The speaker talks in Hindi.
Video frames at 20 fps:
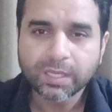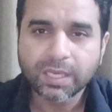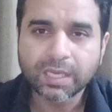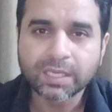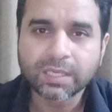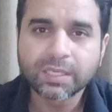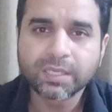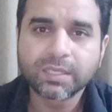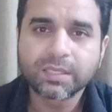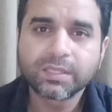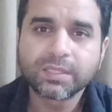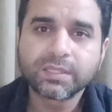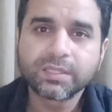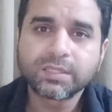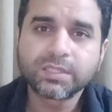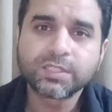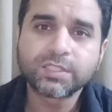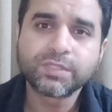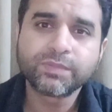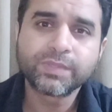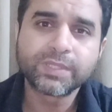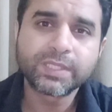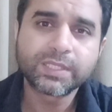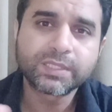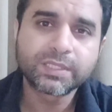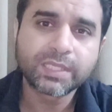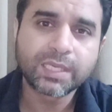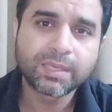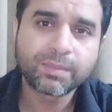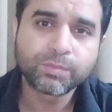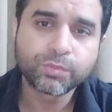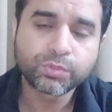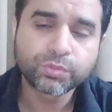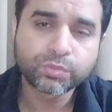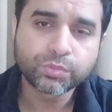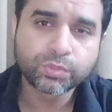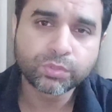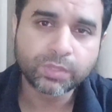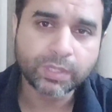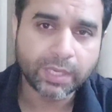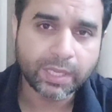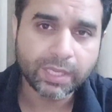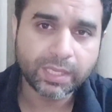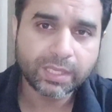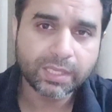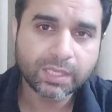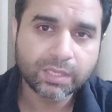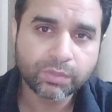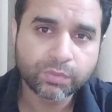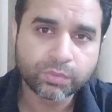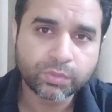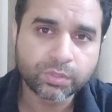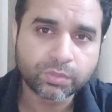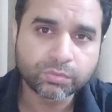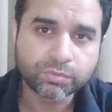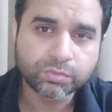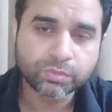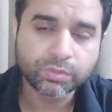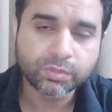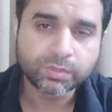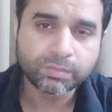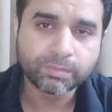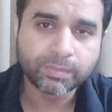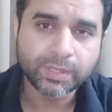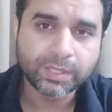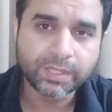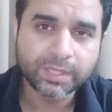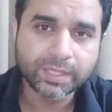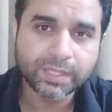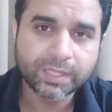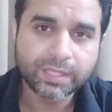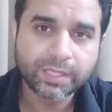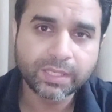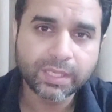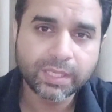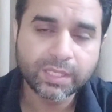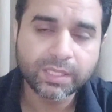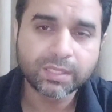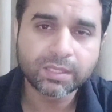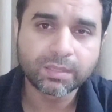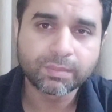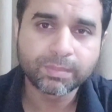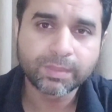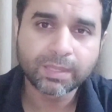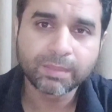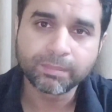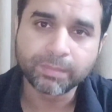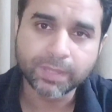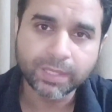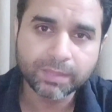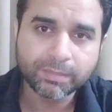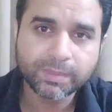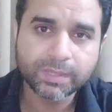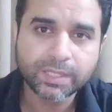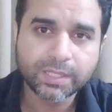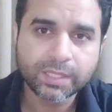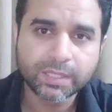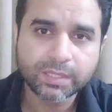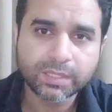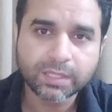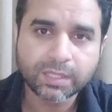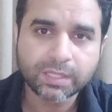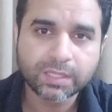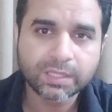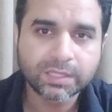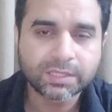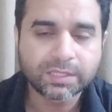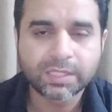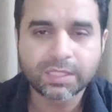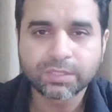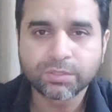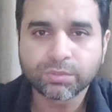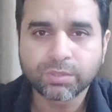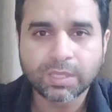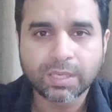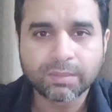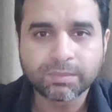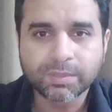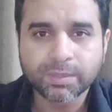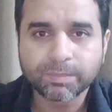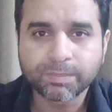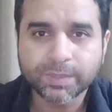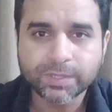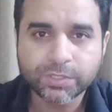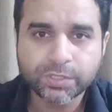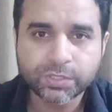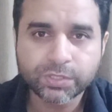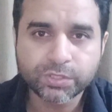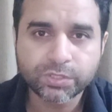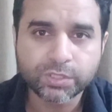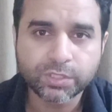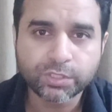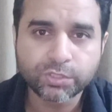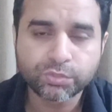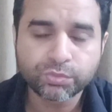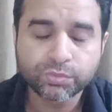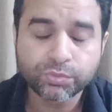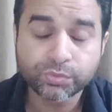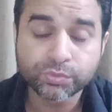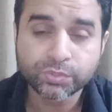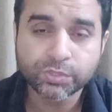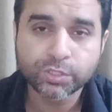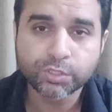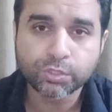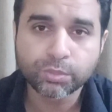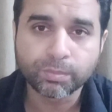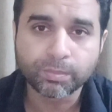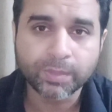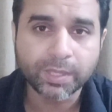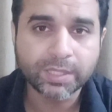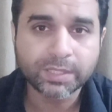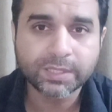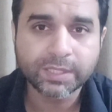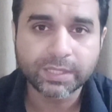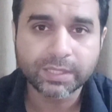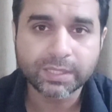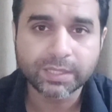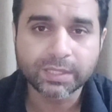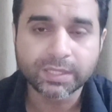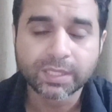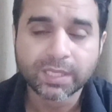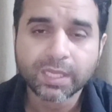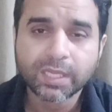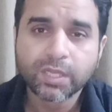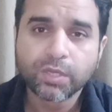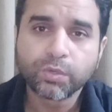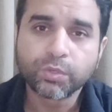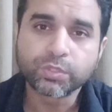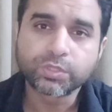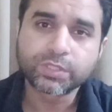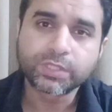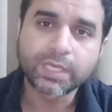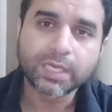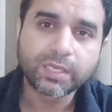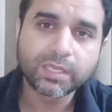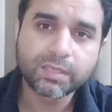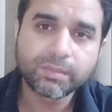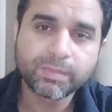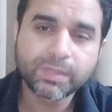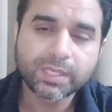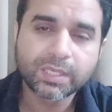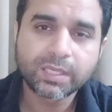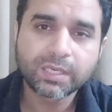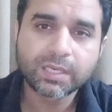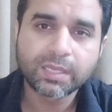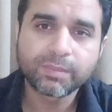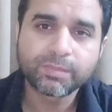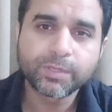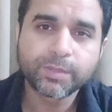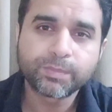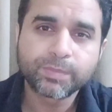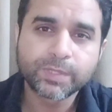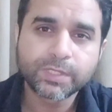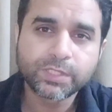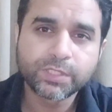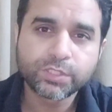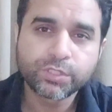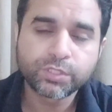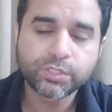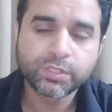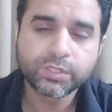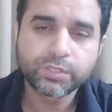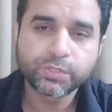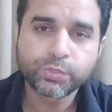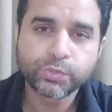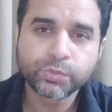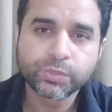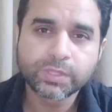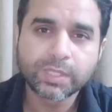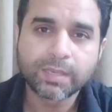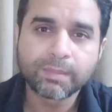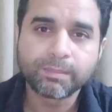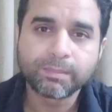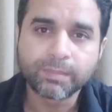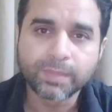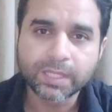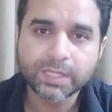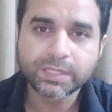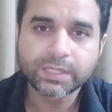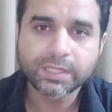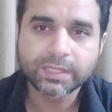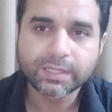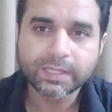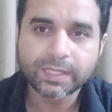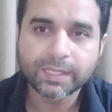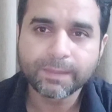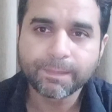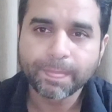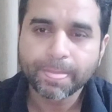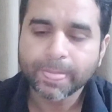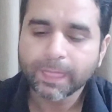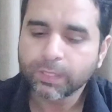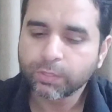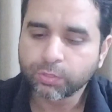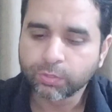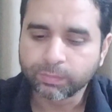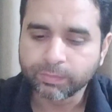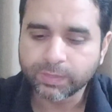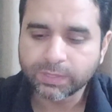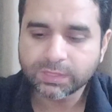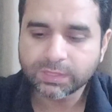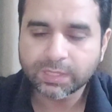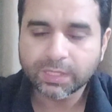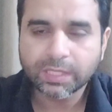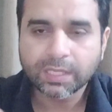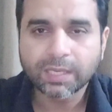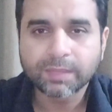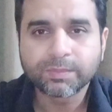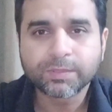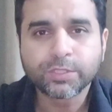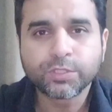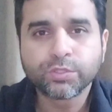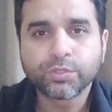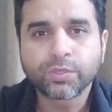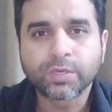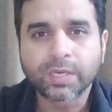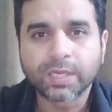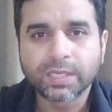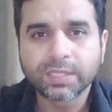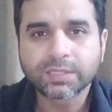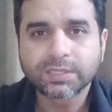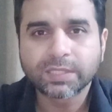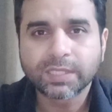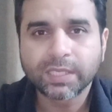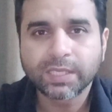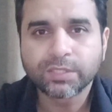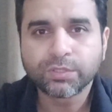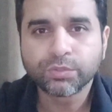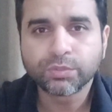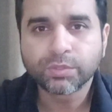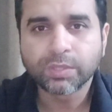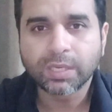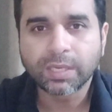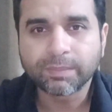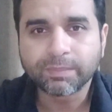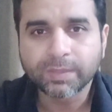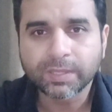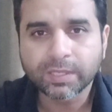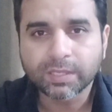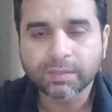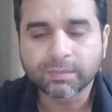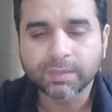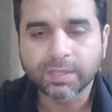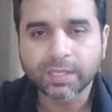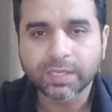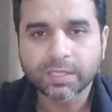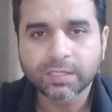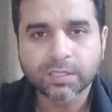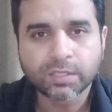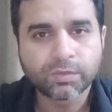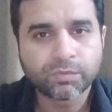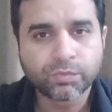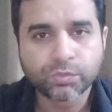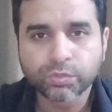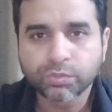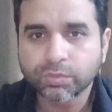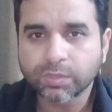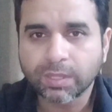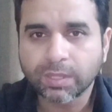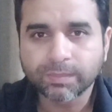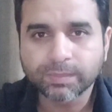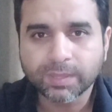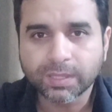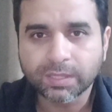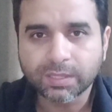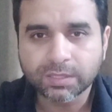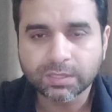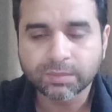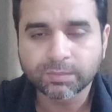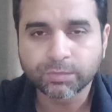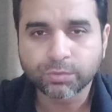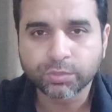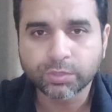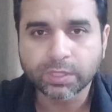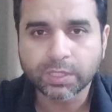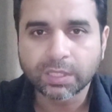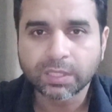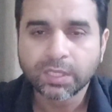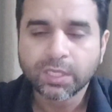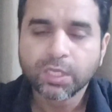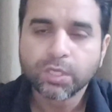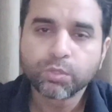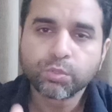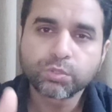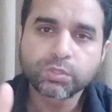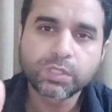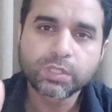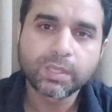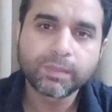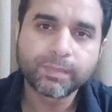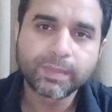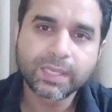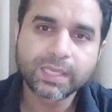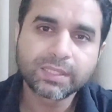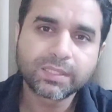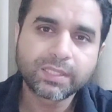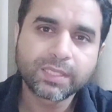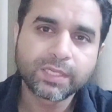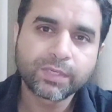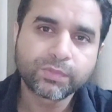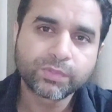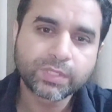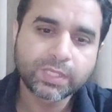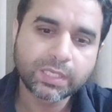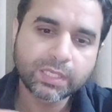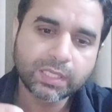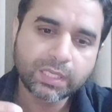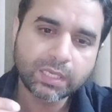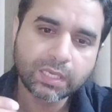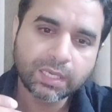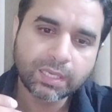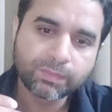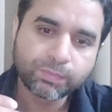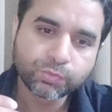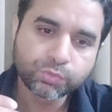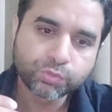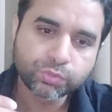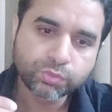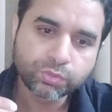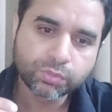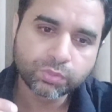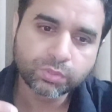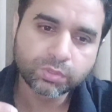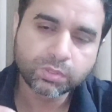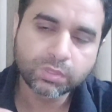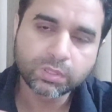अगर किसी वजह से आप उसको नए हैं और उसको मेंटेन नहीं कर पाए बड़ी भी केयर कर लेते हैं तो आपके 25-30 चूज़े तो मर जाएंगे और स्टार्टिंग में अगर आपके 25-30 चूज़ा मर जाता है तो मीन्स के आपकी जो रास है जो आपने कमाना था वो तो आपका ख़त्म हो गया उसके बाद क्या होता है कि आप उसको